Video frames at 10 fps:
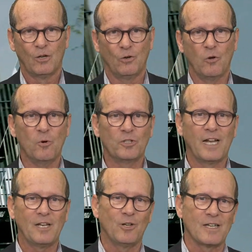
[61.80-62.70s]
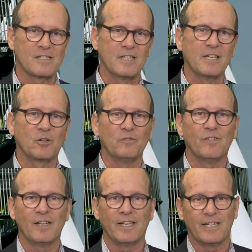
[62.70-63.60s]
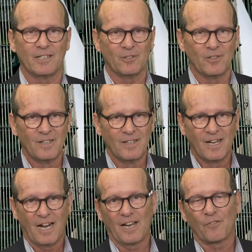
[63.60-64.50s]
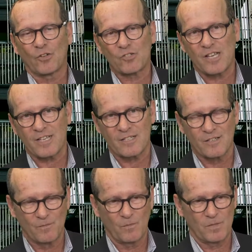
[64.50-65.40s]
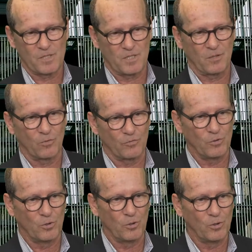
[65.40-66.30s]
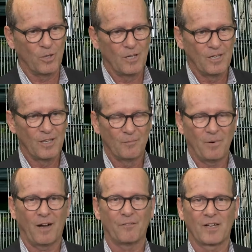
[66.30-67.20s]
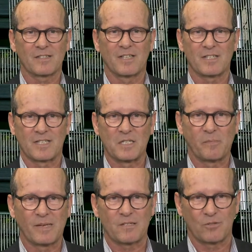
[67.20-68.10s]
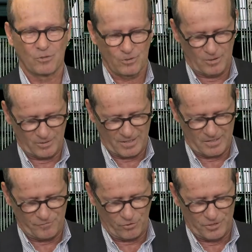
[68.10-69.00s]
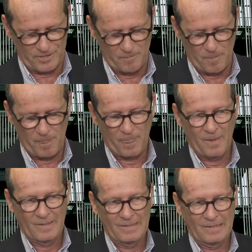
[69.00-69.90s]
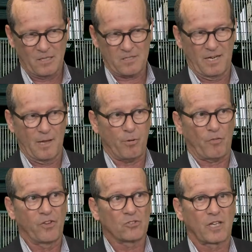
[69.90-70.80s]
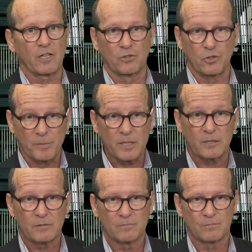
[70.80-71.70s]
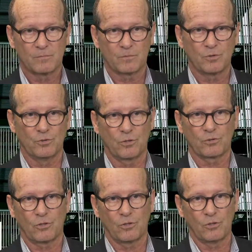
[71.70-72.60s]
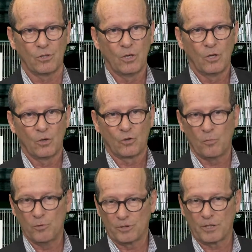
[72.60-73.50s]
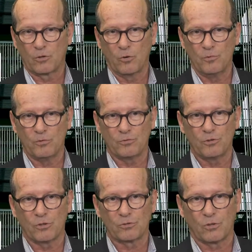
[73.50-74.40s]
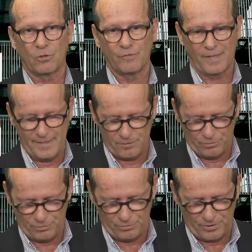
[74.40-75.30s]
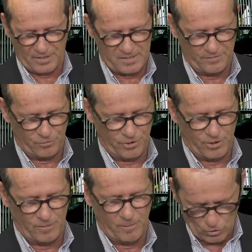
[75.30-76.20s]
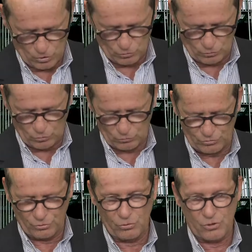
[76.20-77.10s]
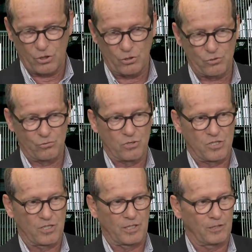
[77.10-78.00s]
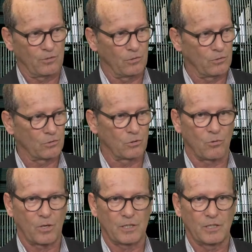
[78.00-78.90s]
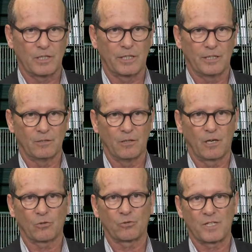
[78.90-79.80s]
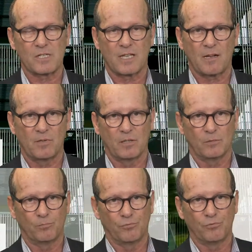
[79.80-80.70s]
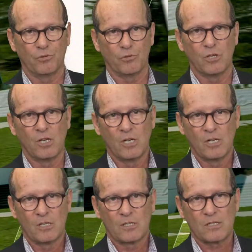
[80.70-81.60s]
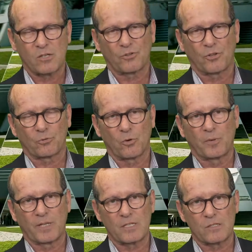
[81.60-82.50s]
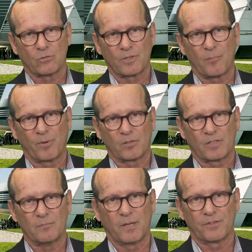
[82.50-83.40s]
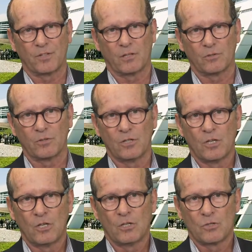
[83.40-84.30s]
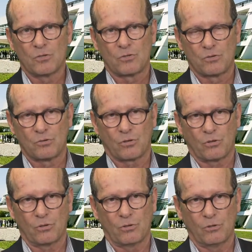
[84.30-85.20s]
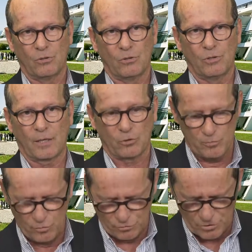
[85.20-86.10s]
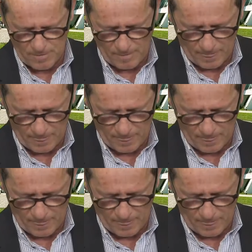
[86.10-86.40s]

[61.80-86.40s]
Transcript: le modèle de la Silicon Valley à la française, si on veut paraphraser ce qui se passe en Californie. Alors c'est la porte d'entrée économique de notre euh, communauté de communes, de notre euh, vallée du Grésivaudan. Donc euh, c'est un succès, je crois, qui est incontestable. Hein. Plus de 100 entreprises sont implantées maintenant sur la commune.